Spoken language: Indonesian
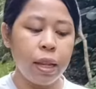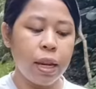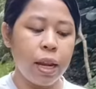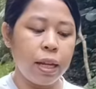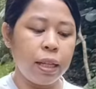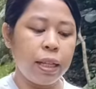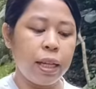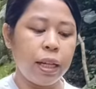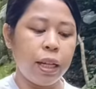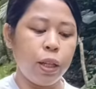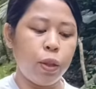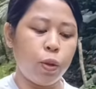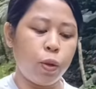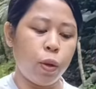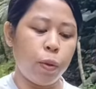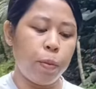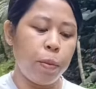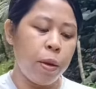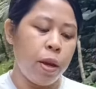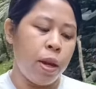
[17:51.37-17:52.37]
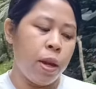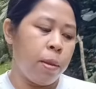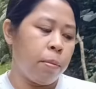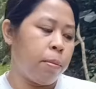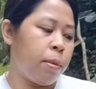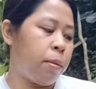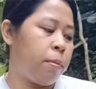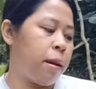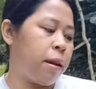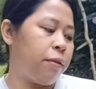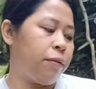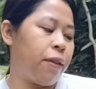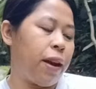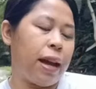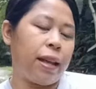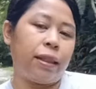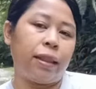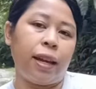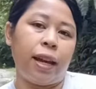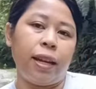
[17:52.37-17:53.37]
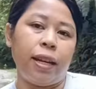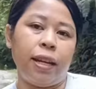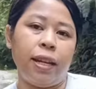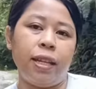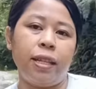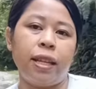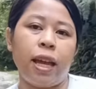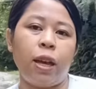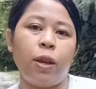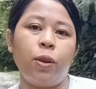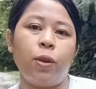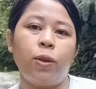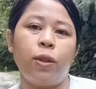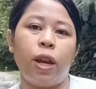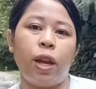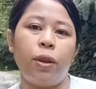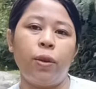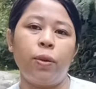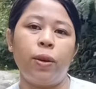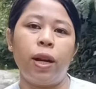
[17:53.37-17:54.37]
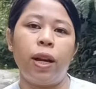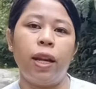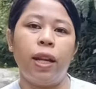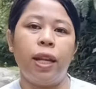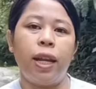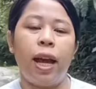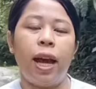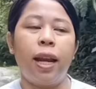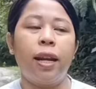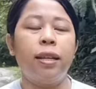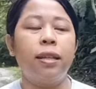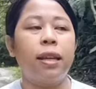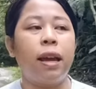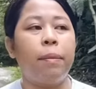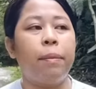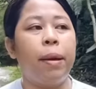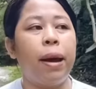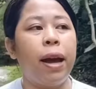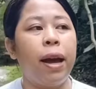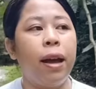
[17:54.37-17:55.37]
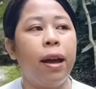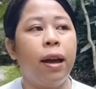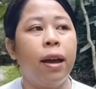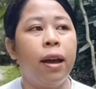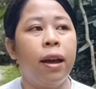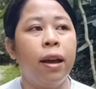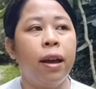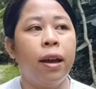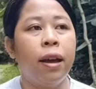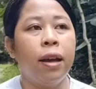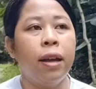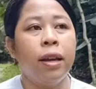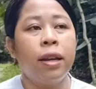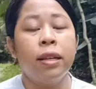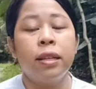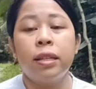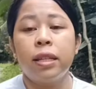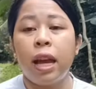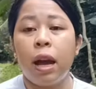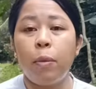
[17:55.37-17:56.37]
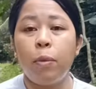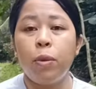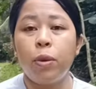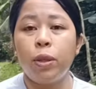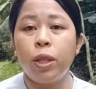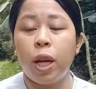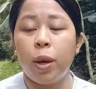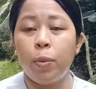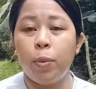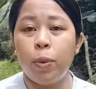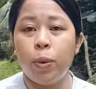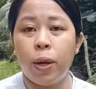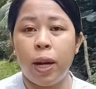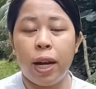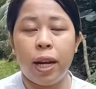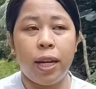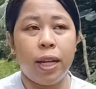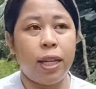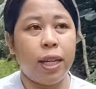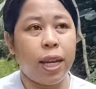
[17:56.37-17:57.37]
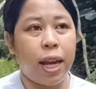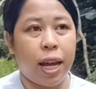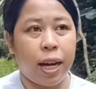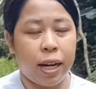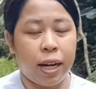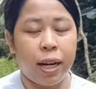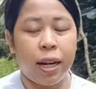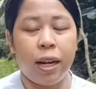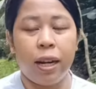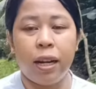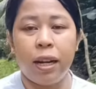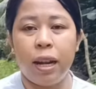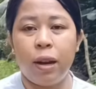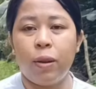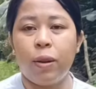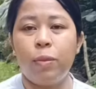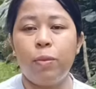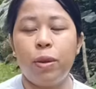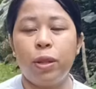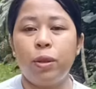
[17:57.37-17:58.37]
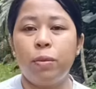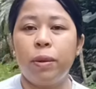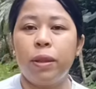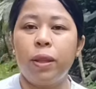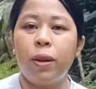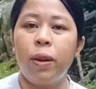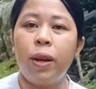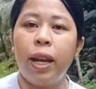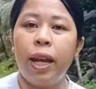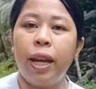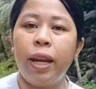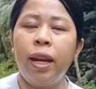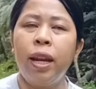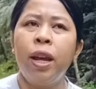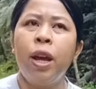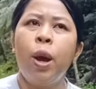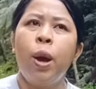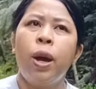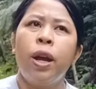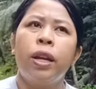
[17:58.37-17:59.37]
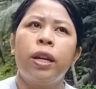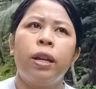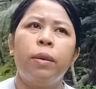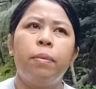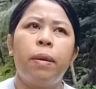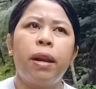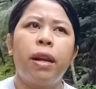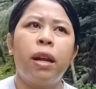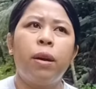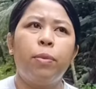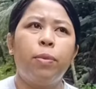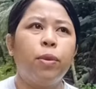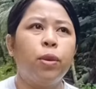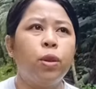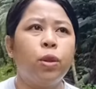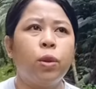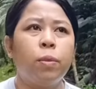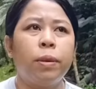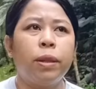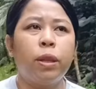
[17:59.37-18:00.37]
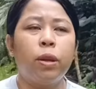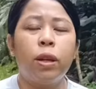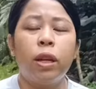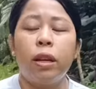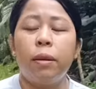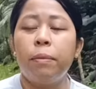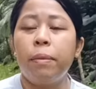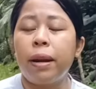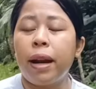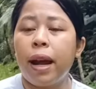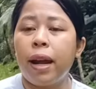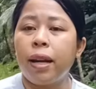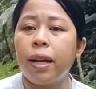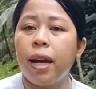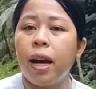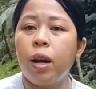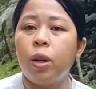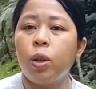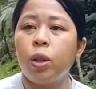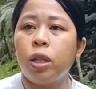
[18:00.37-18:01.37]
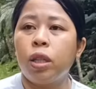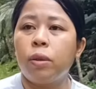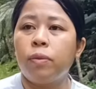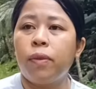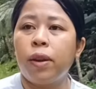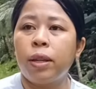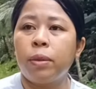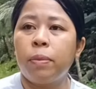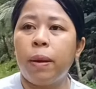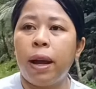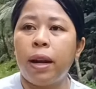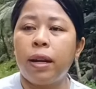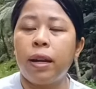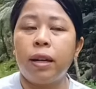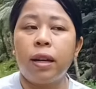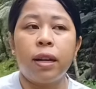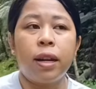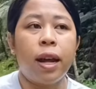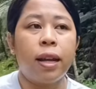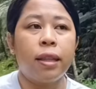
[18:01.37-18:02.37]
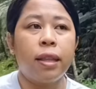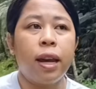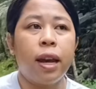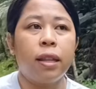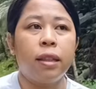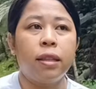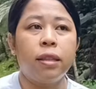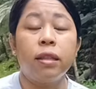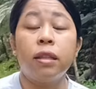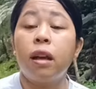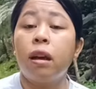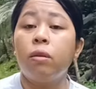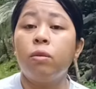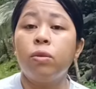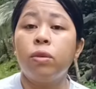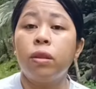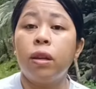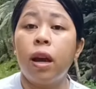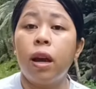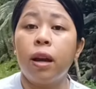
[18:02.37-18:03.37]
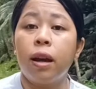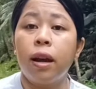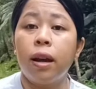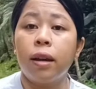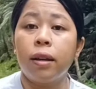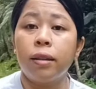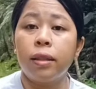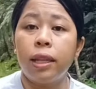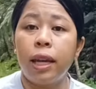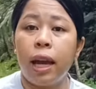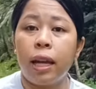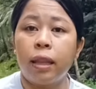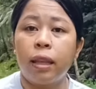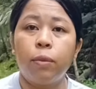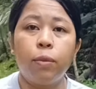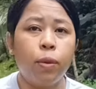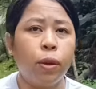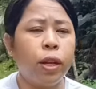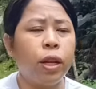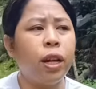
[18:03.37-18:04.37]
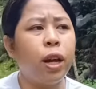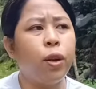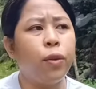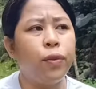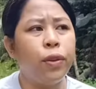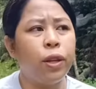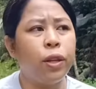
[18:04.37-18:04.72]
nah jadi cukup memanfaatkan ini sayur-sayuran liar sama jamur-jamuran liar nah oke buat sobat online dimanapun sobat online berada harus tetap waspada dan hati-hati selalu jaga kesehatan mungkin kalau